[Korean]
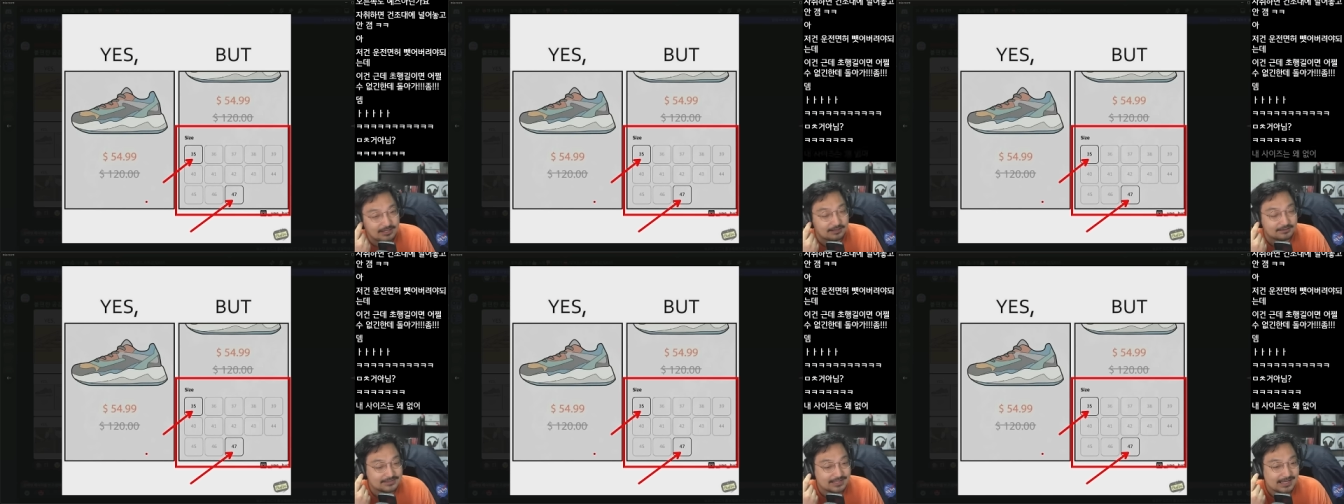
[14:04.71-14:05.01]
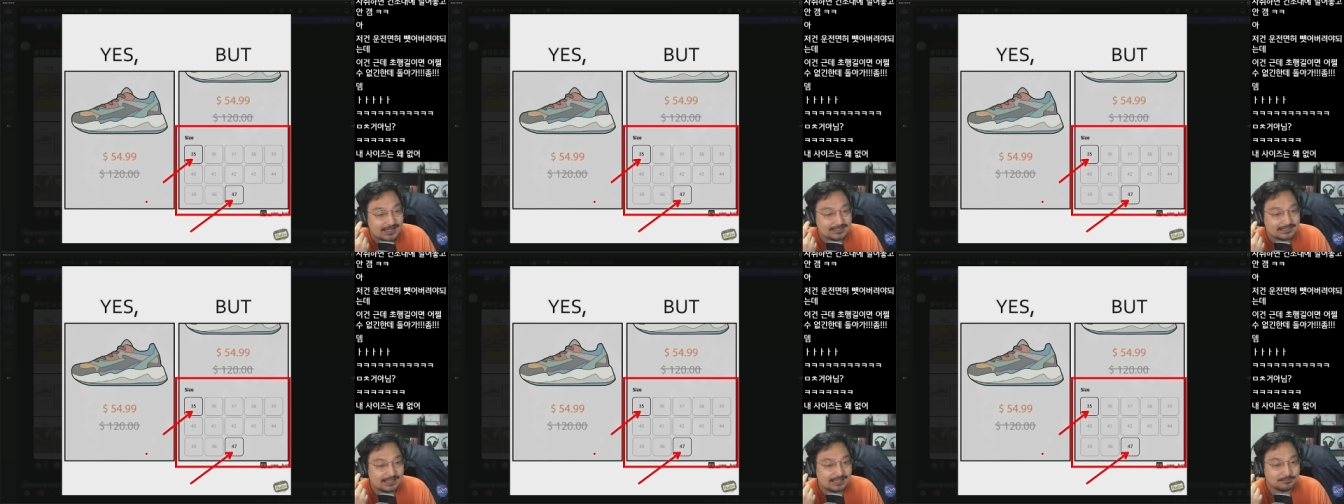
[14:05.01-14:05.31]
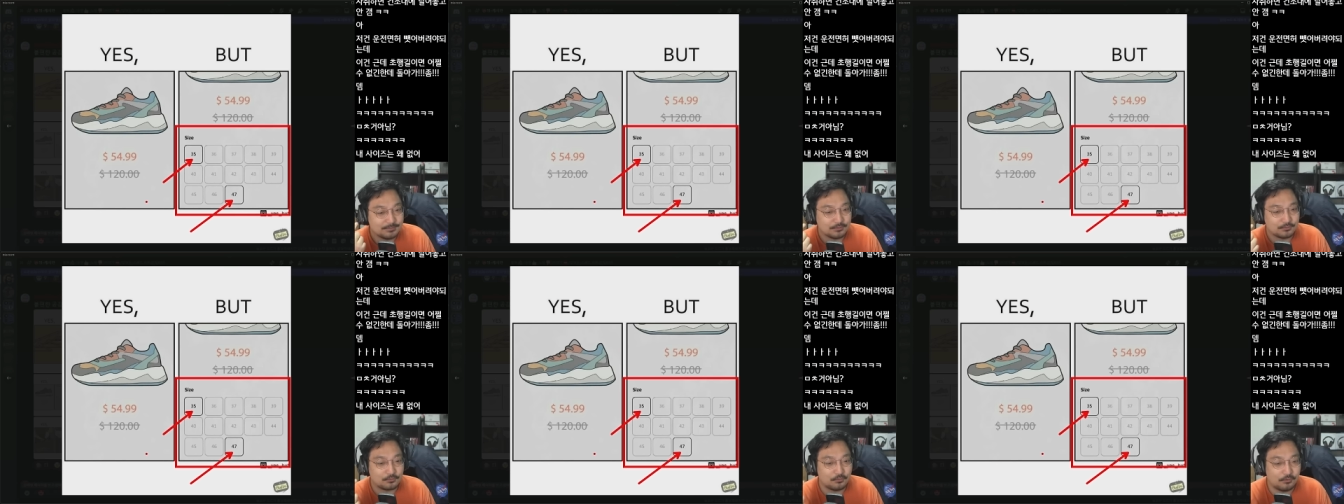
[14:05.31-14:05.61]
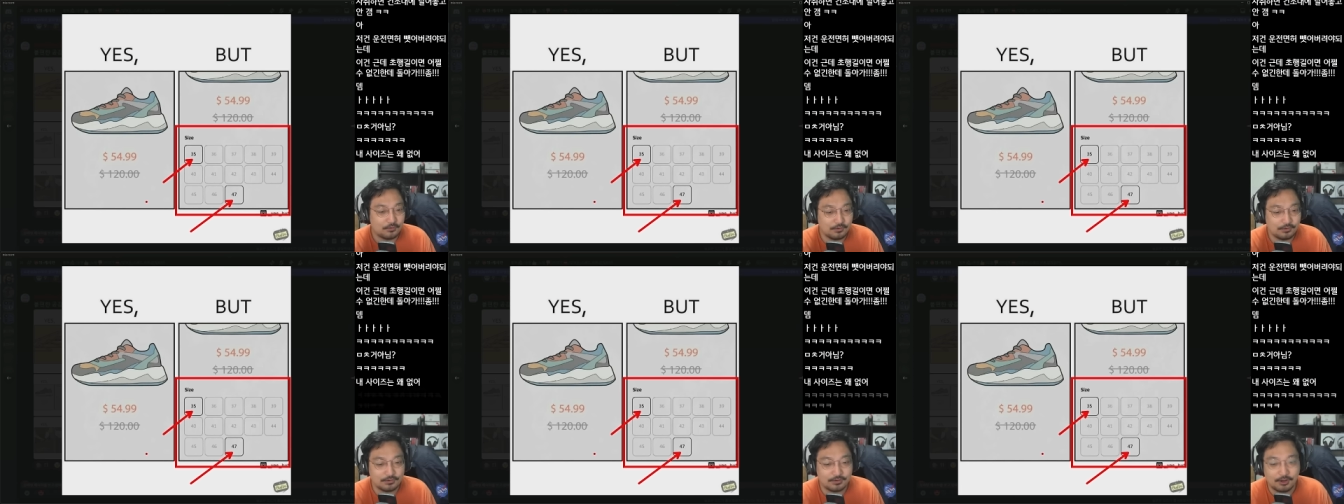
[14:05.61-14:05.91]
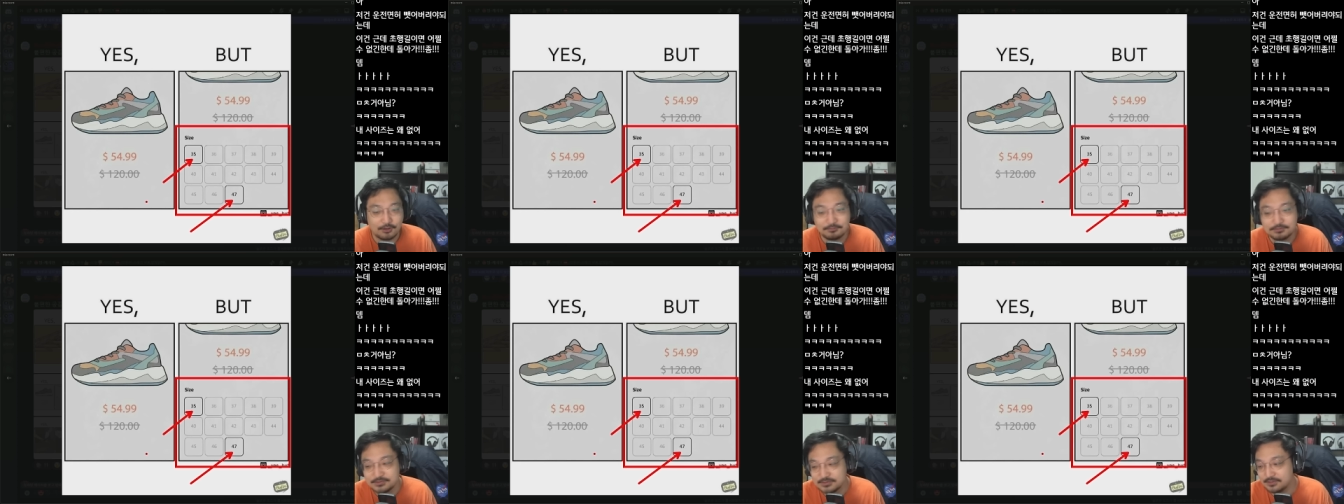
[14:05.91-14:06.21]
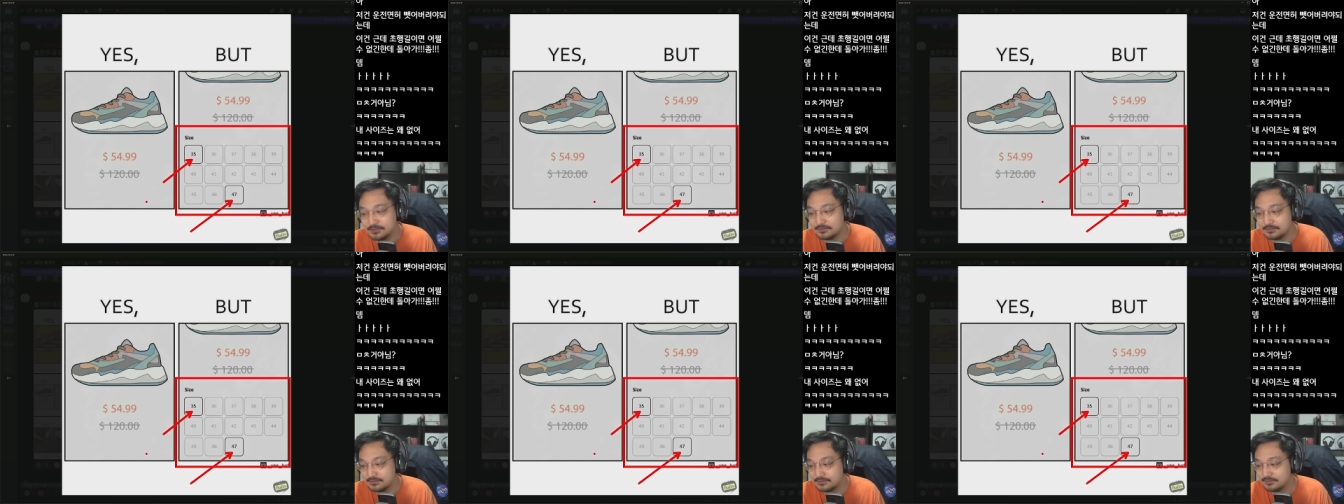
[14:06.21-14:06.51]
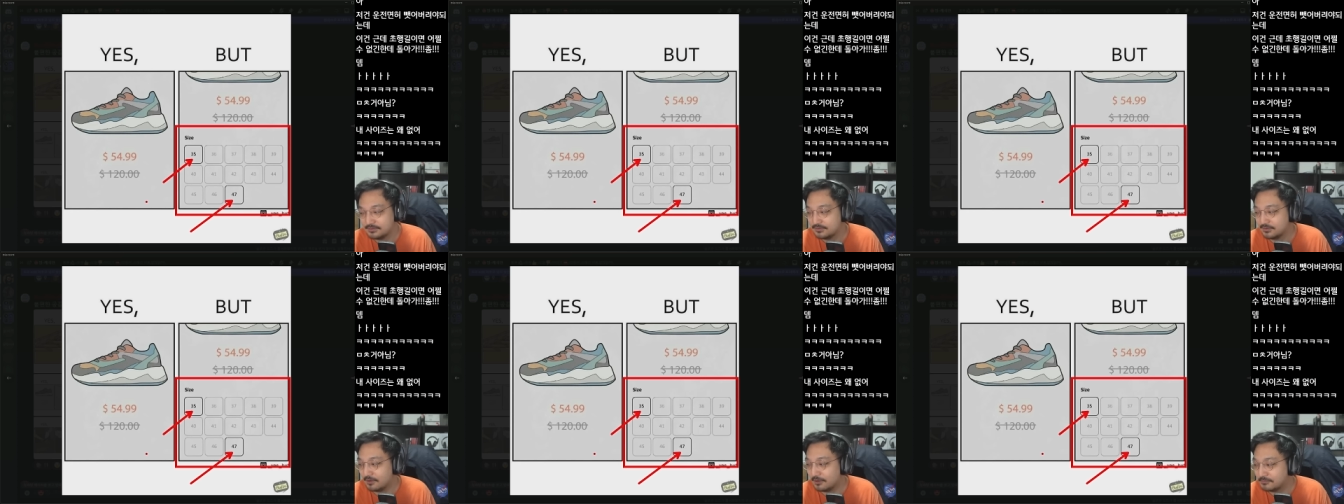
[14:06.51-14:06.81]
이거 사야 돼 하면 꼭 없어.
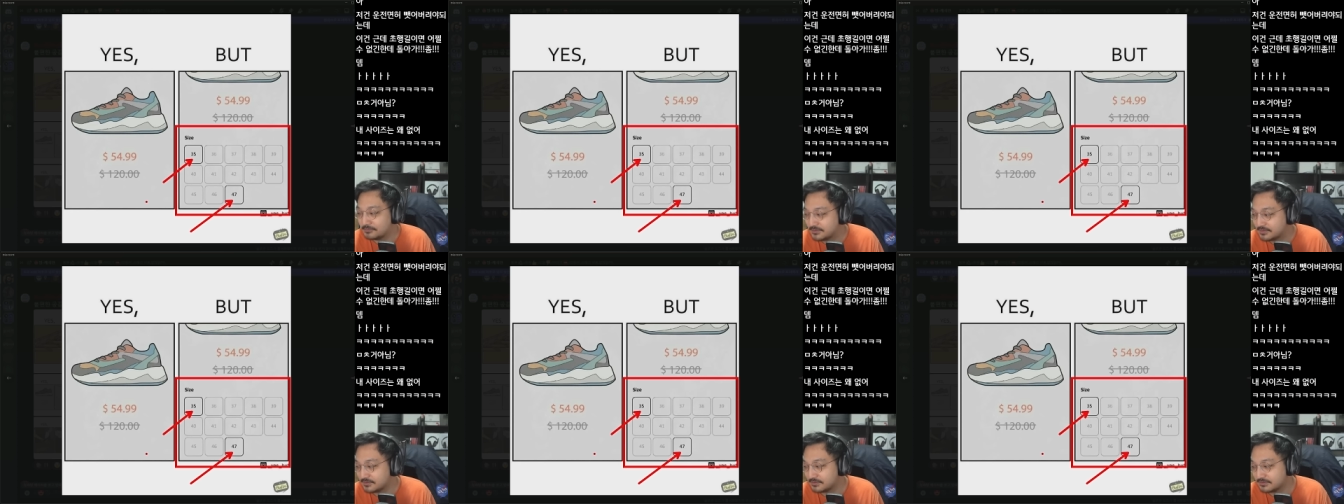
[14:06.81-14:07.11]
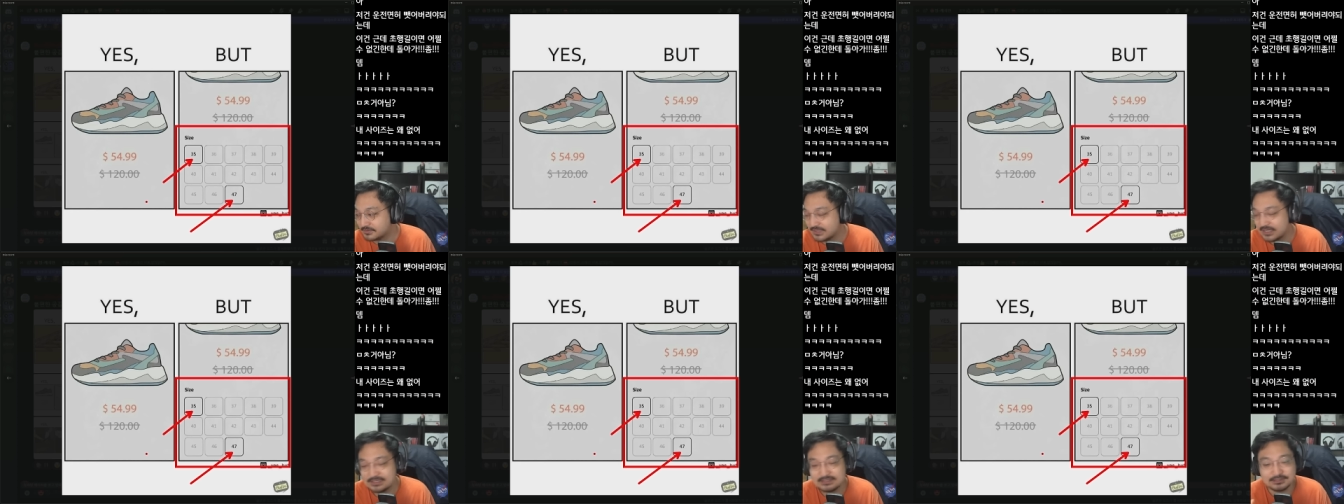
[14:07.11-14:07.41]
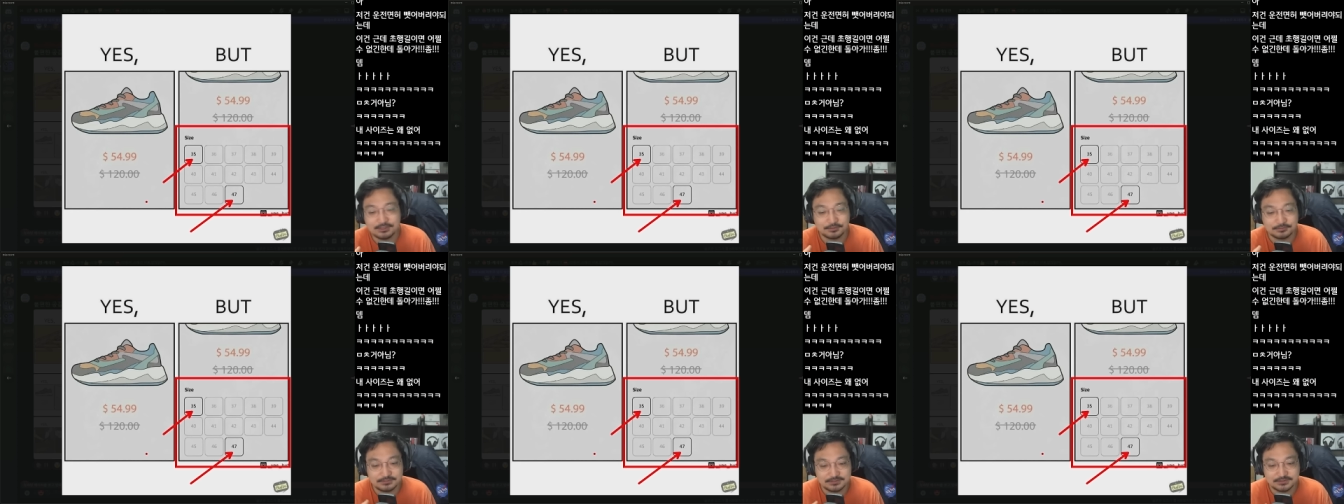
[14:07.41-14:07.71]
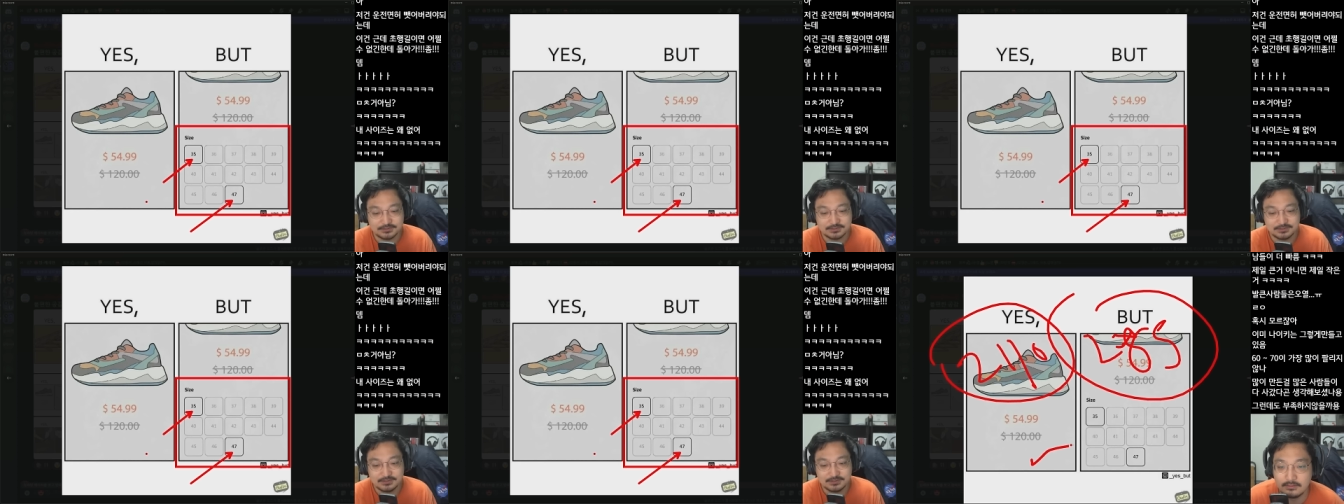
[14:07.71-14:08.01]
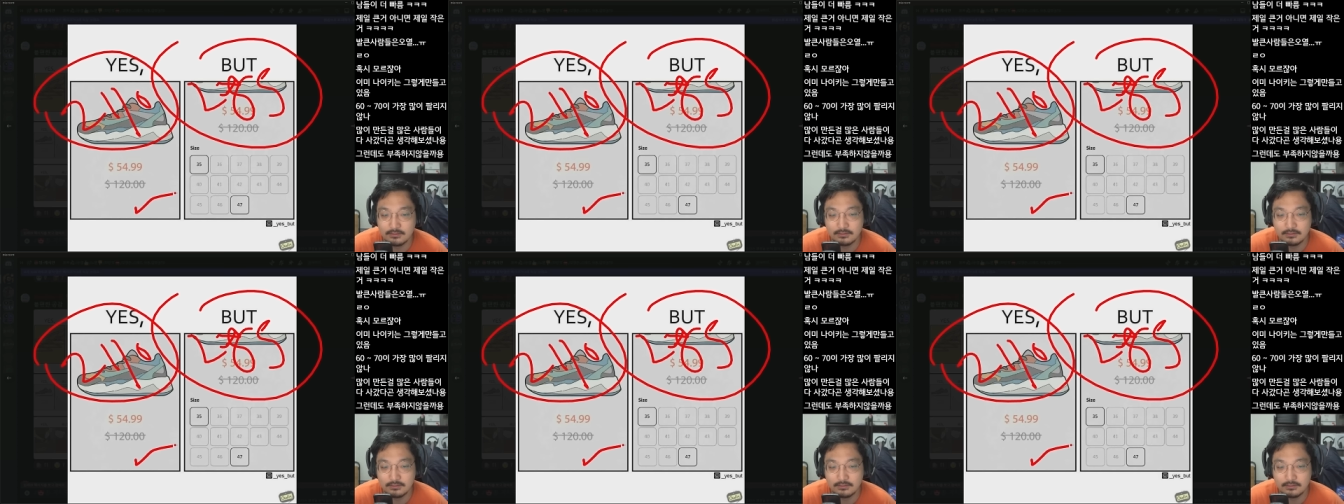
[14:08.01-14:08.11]
없어. 사이즈가 없어.